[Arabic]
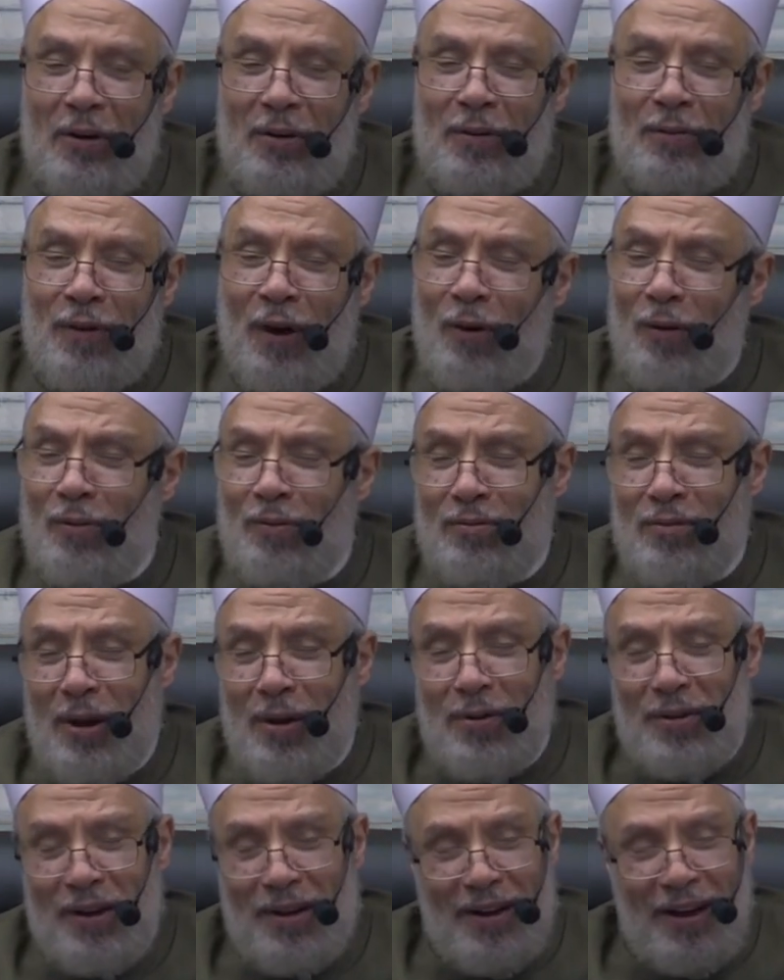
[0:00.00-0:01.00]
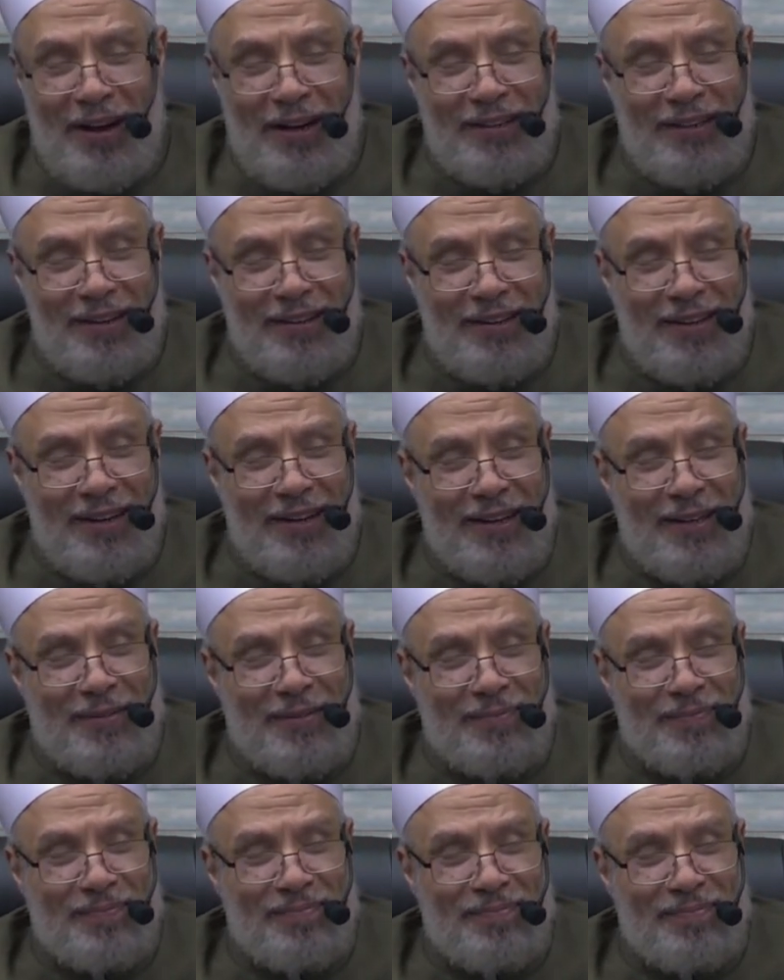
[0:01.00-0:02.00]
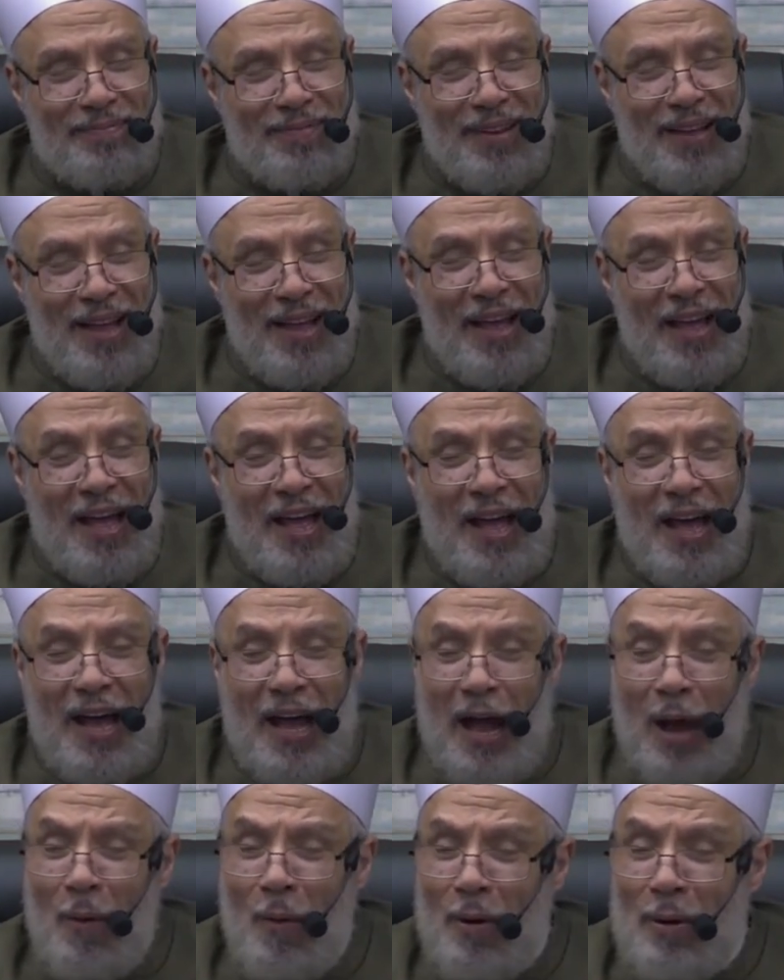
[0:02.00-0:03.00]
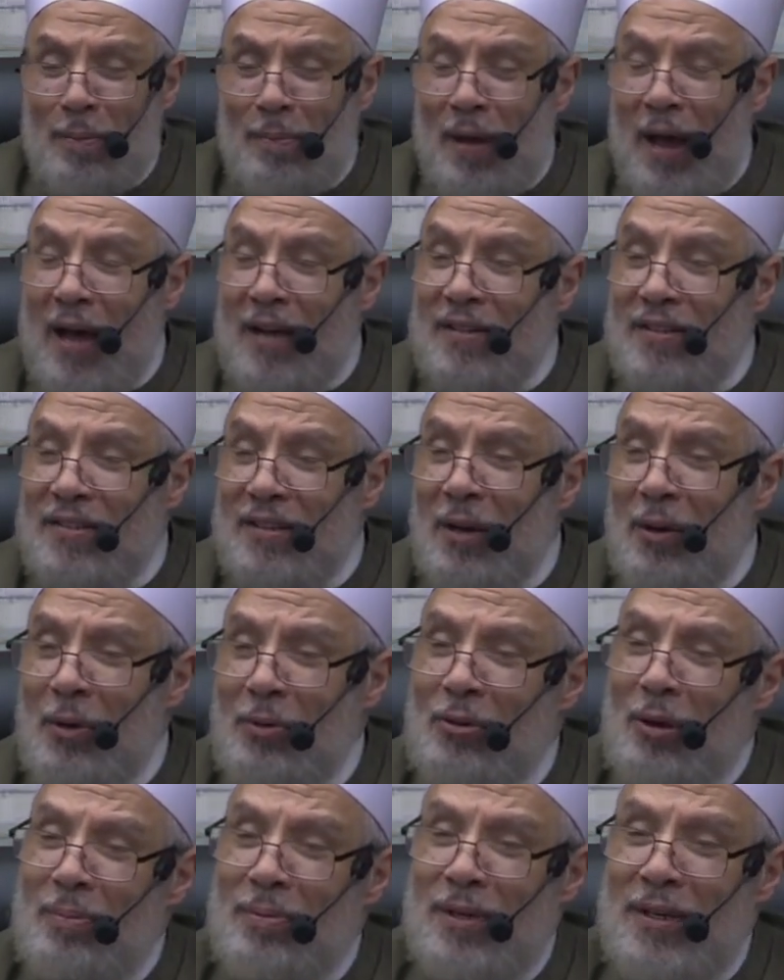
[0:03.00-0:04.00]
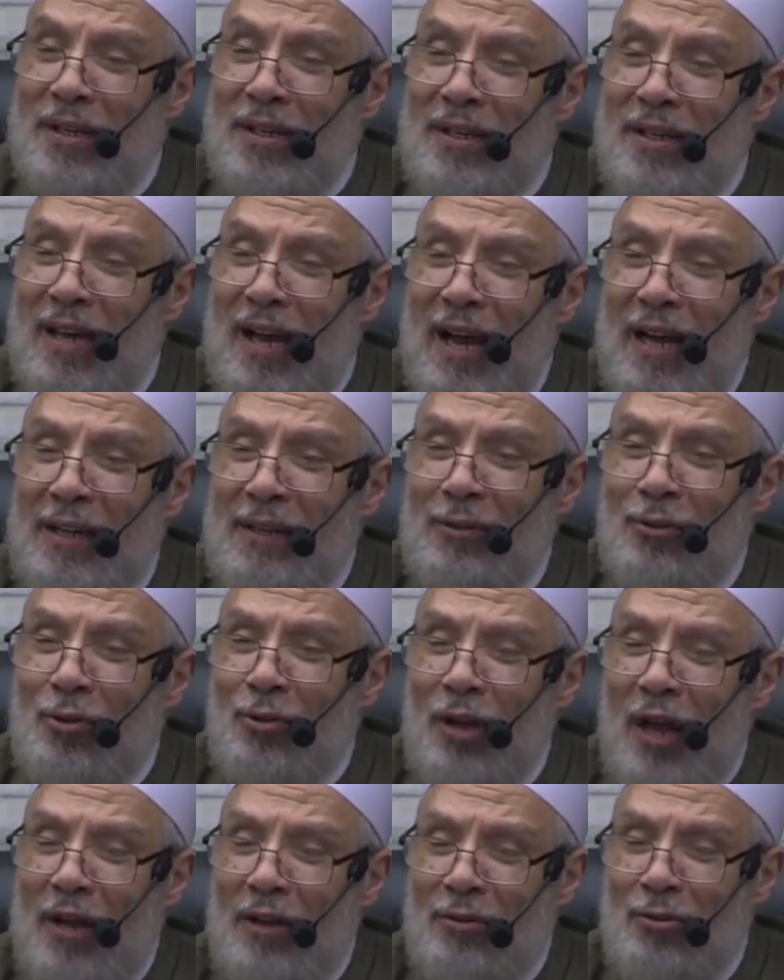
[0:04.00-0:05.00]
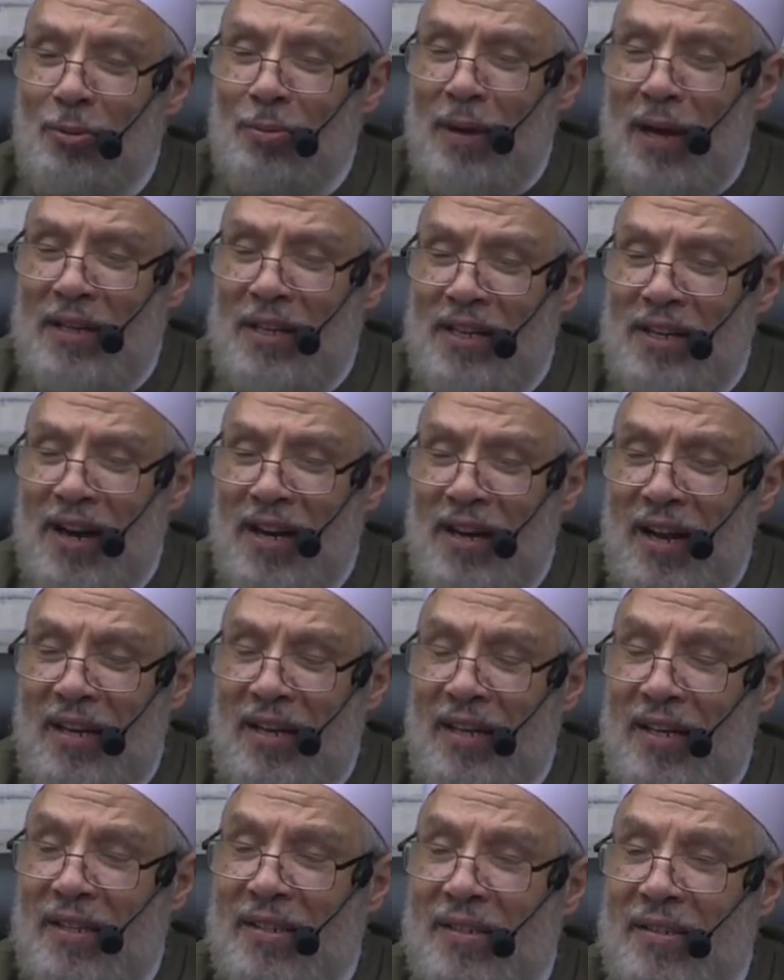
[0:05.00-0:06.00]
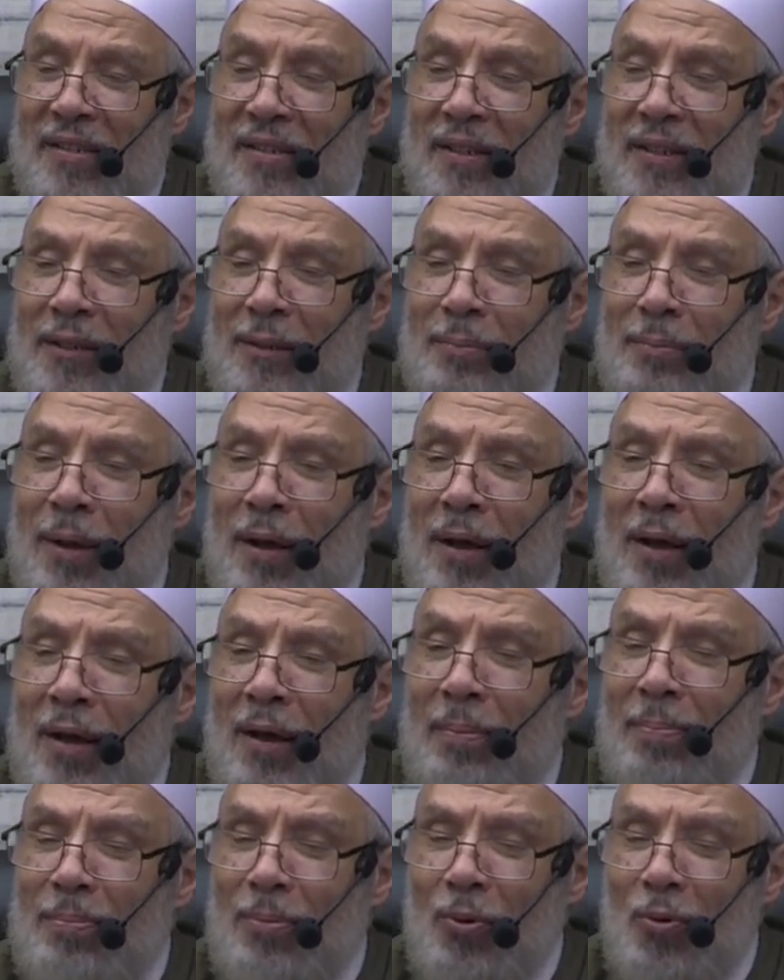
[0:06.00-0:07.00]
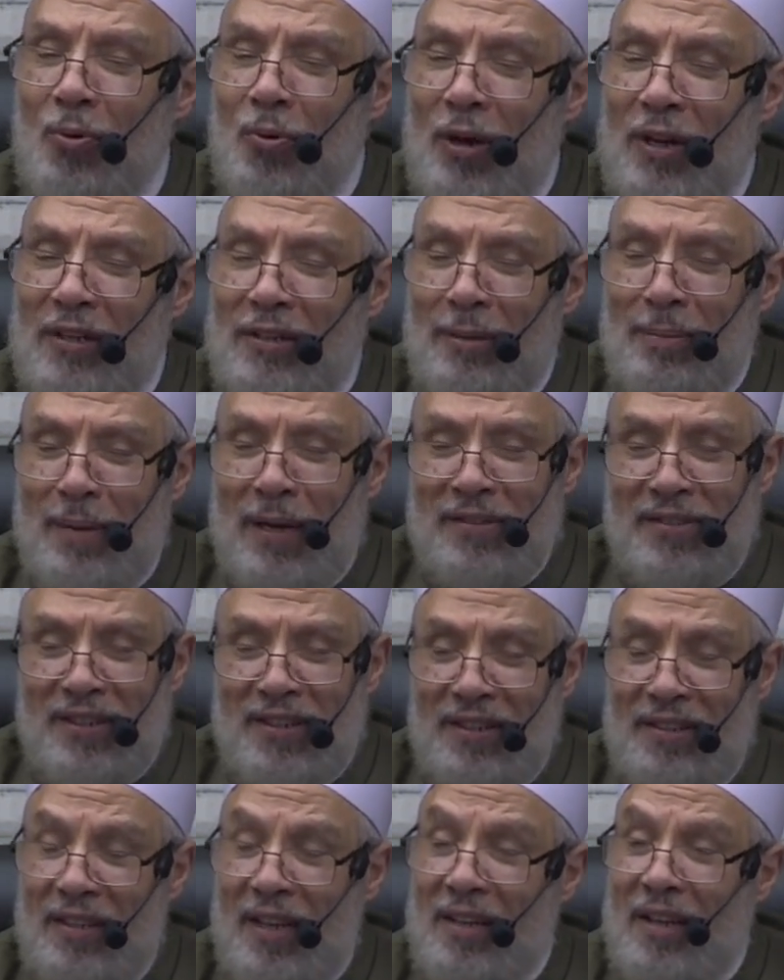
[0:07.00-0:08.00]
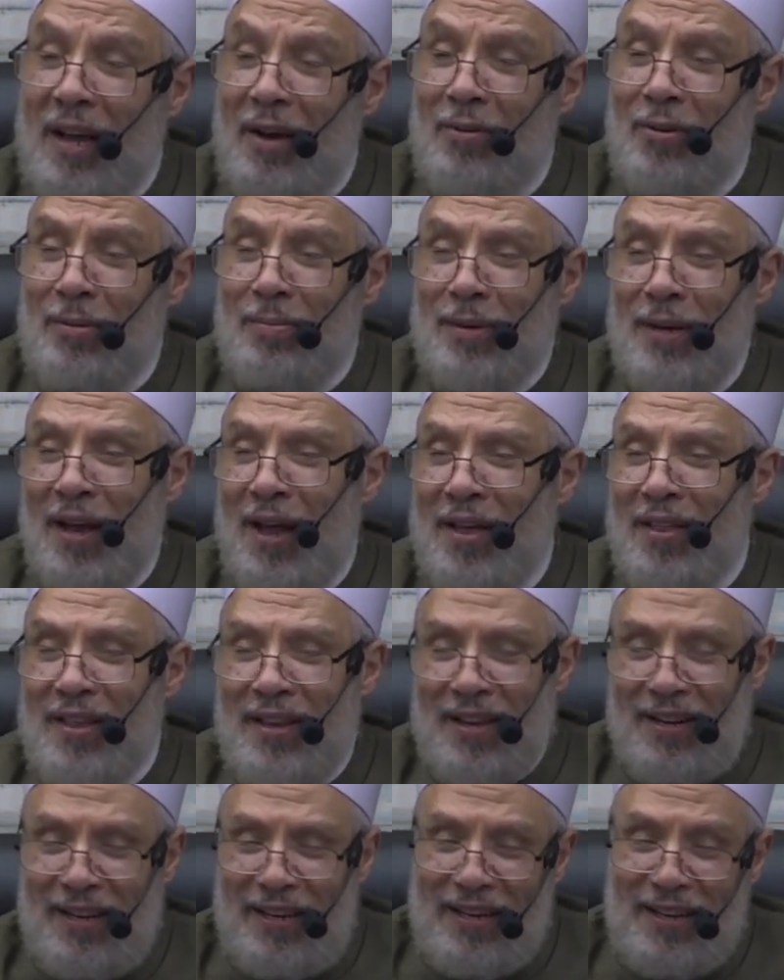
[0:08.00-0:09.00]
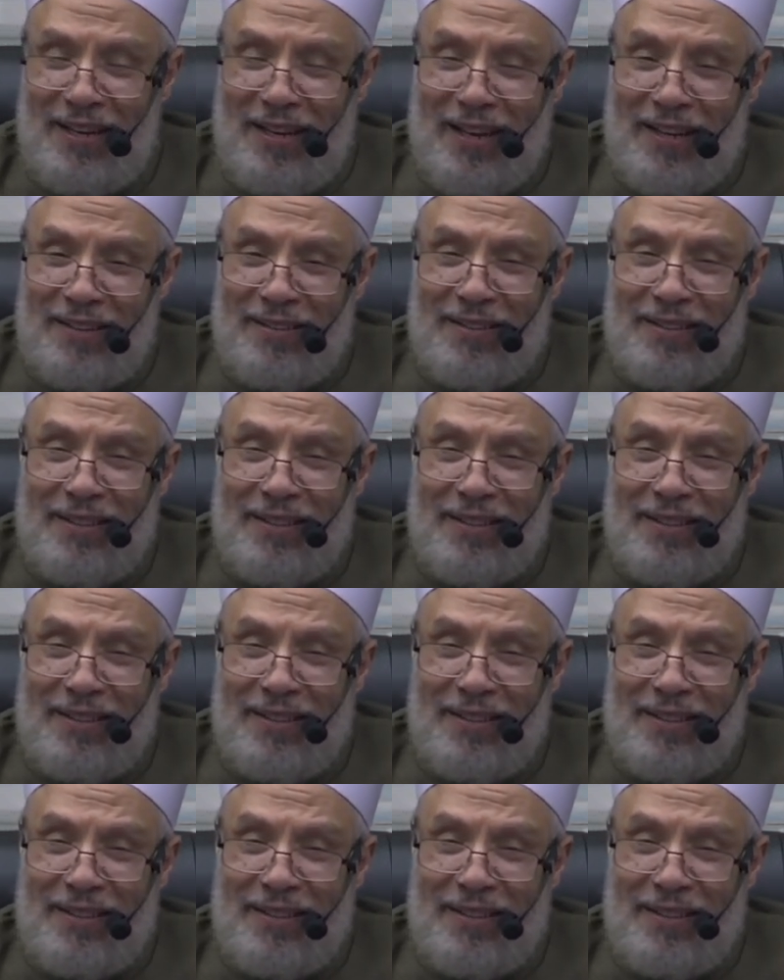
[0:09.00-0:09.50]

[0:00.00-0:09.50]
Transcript: فقلت له يا رعاك الله اول ما انصحك به ان ان تبادر الى الاستطباب والتماس التداوي من هذه العله